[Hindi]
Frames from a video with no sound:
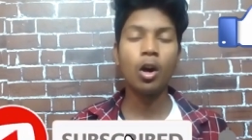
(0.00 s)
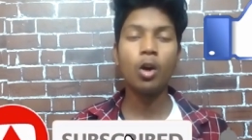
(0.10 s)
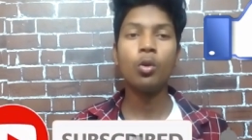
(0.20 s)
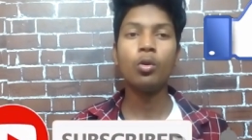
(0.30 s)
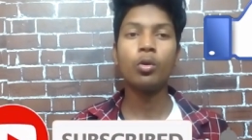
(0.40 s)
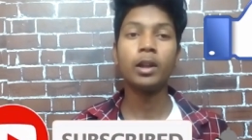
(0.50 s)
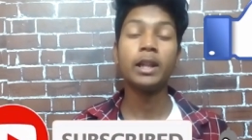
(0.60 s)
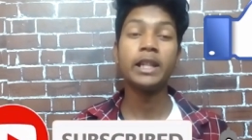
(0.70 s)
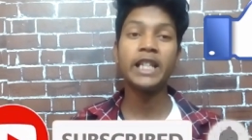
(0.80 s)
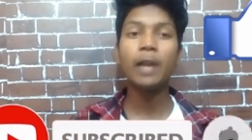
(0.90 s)
और
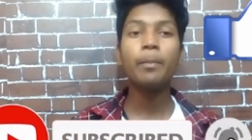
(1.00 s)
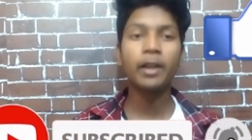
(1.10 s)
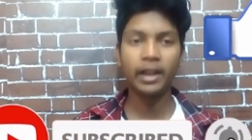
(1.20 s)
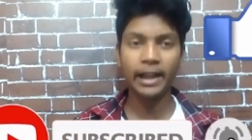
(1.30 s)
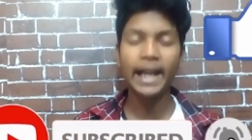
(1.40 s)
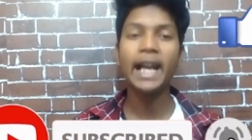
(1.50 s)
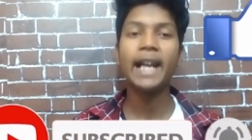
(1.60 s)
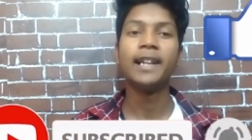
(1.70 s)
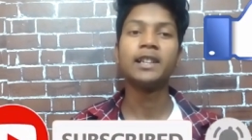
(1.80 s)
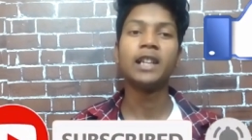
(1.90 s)
चैनल पर नए
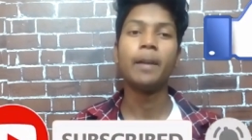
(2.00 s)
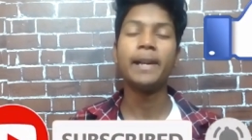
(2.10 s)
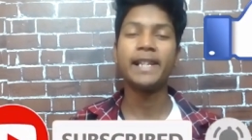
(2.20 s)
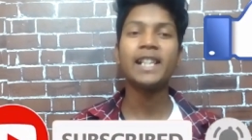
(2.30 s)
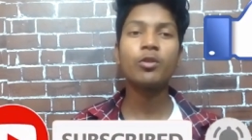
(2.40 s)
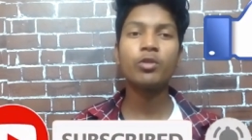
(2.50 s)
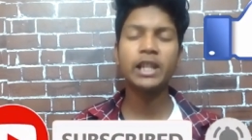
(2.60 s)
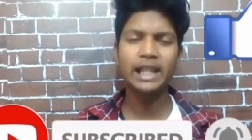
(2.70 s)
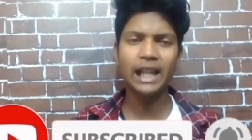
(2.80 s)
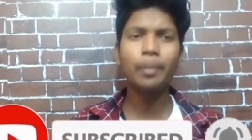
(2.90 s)
आए हैं तो हमारे चैनल को
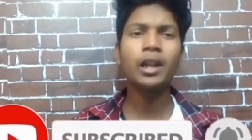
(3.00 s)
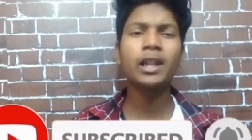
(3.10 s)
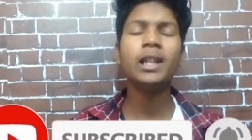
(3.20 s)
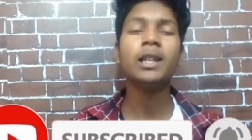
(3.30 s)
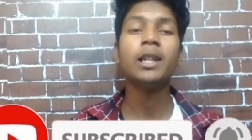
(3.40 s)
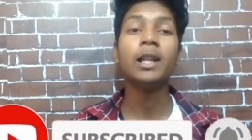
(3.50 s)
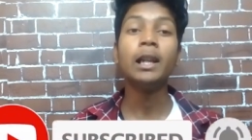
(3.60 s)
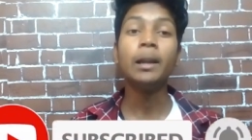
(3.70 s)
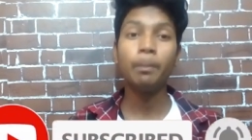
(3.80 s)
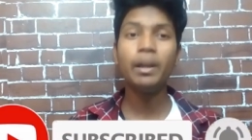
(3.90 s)
सब्सक्राइब कर कर
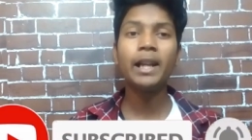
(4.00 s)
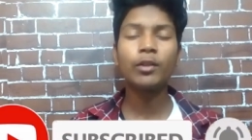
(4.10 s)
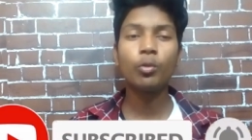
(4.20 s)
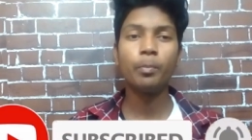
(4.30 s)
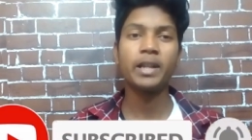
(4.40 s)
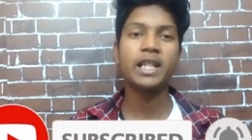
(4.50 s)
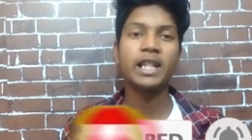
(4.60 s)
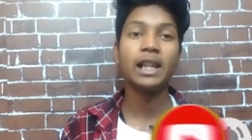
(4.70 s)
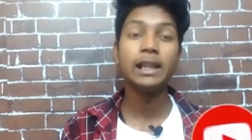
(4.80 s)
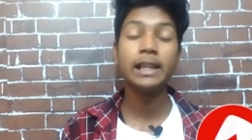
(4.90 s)
बेल आइकन को प्रेस
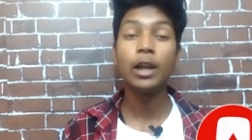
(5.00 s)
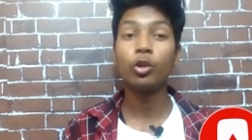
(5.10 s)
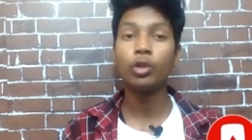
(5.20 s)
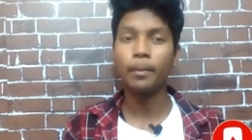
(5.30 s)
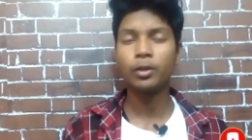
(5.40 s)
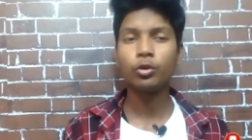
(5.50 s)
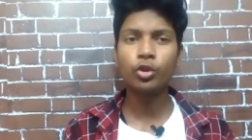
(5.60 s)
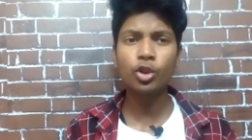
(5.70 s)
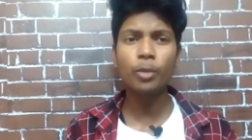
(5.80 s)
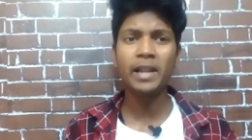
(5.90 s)
कर दीजिए और अपने
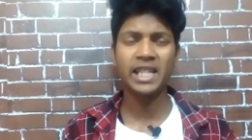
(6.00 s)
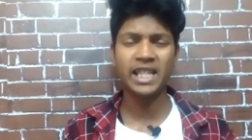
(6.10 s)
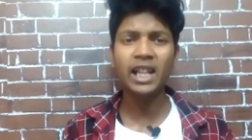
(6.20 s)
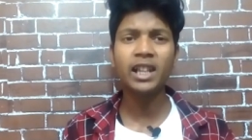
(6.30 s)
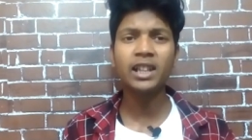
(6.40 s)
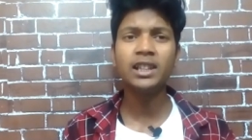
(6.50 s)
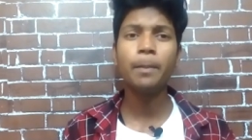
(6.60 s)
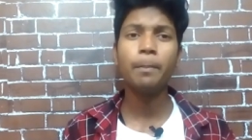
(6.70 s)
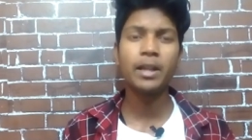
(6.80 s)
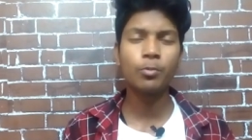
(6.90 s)
दोस्तों के पास शेयर कर
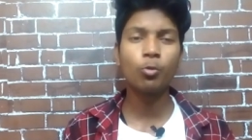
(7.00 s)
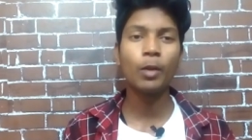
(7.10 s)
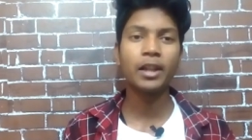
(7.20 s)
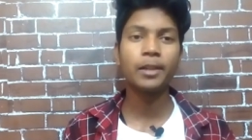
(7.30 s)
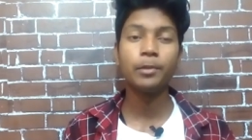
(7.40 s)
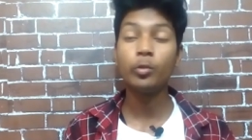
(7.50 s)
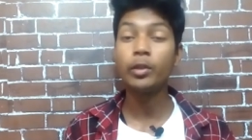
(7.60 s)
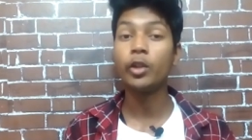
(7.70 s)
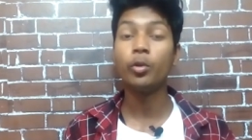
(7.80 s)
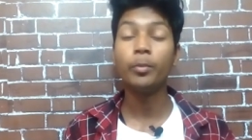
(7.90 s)
दीजिए फेसबुक व्हाट्सएप
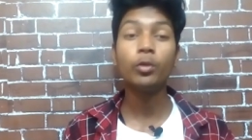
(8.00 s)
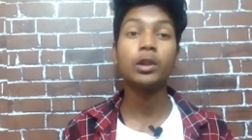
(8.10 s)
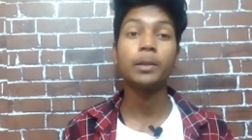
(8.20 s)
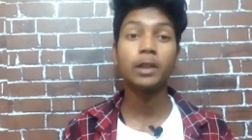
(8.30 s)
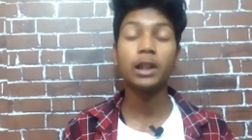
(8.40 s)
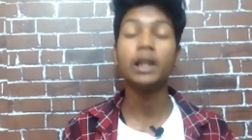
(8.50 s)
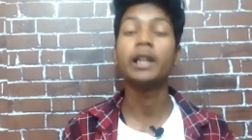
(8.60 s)
ट्विटर जो भी हो तब तक